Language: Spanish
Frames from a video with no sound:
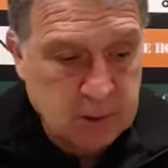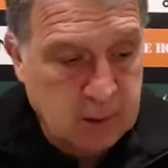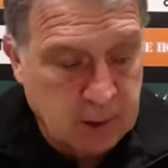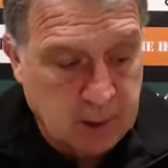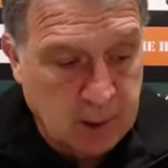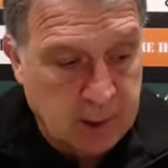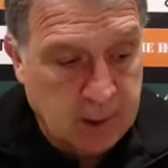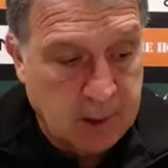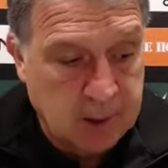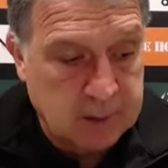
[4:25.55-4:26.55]
que
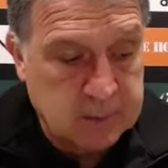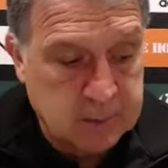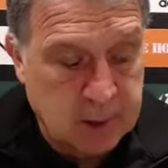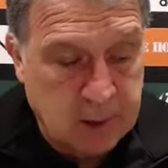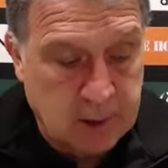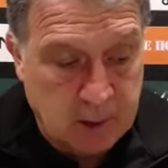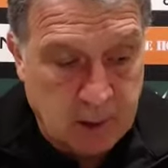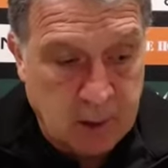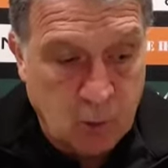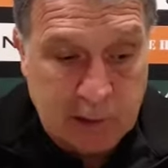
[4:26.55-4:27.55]
tengan
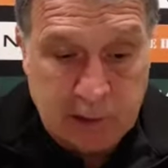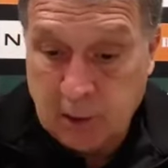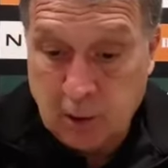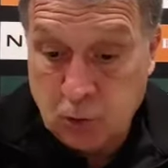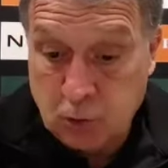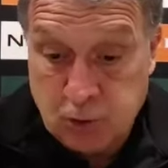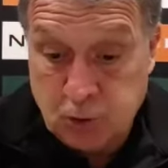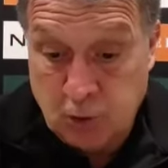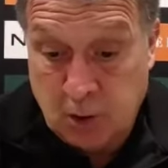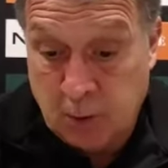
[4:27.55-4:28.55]
este, igualdad de
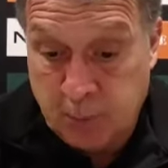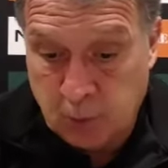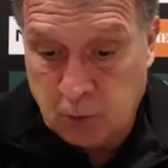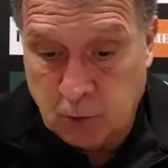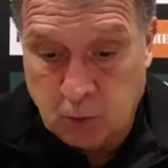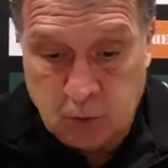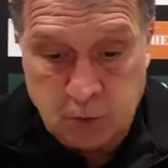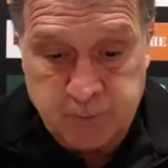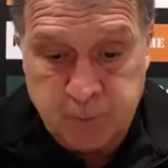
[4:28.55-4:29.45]
condiciones de pronto con,